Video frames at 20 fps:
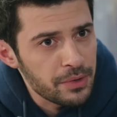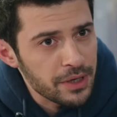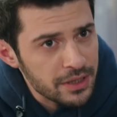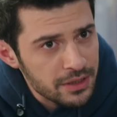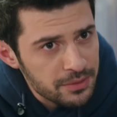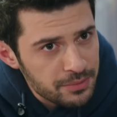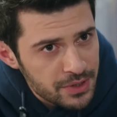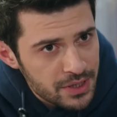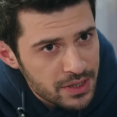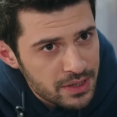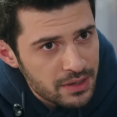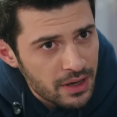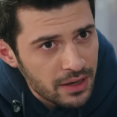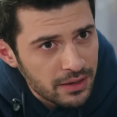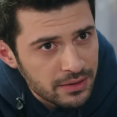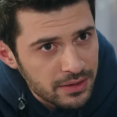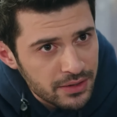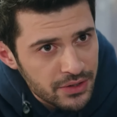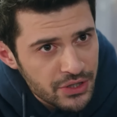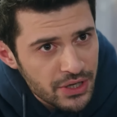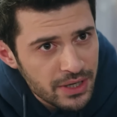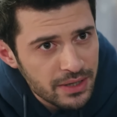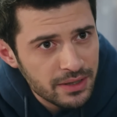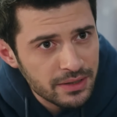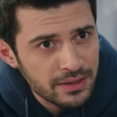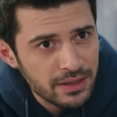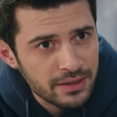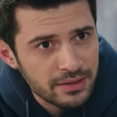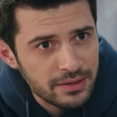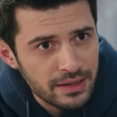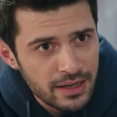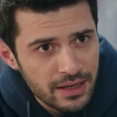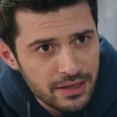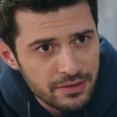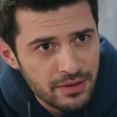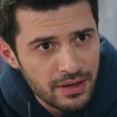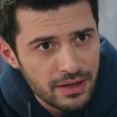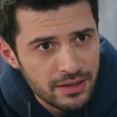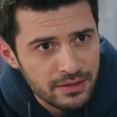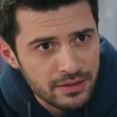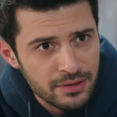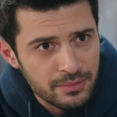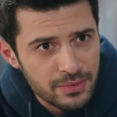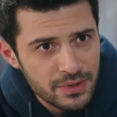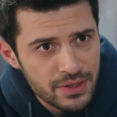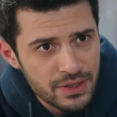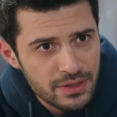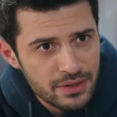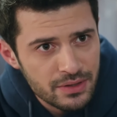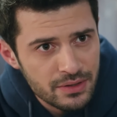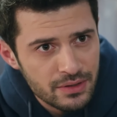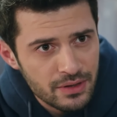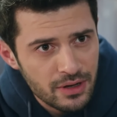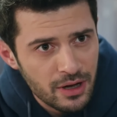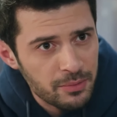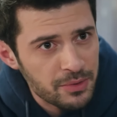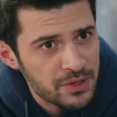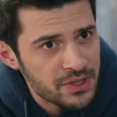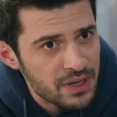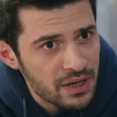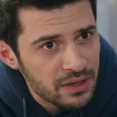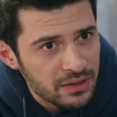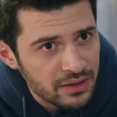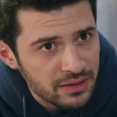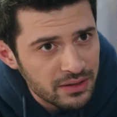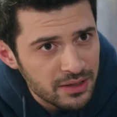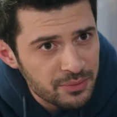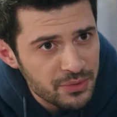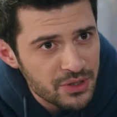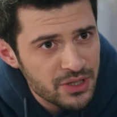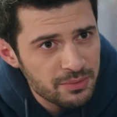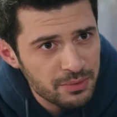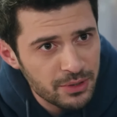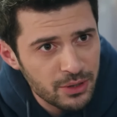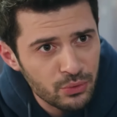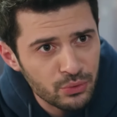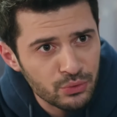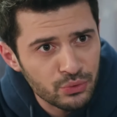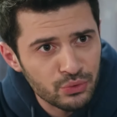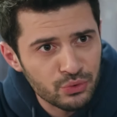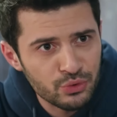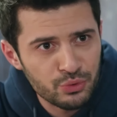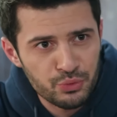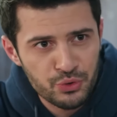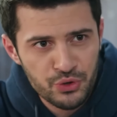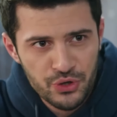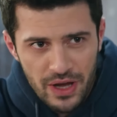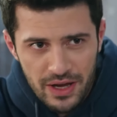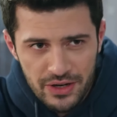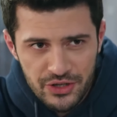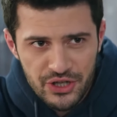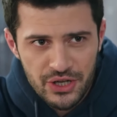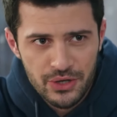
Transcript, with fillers: Nuestro cerebro pone todas las cosas que encontramos lo suficientemente valiosas y las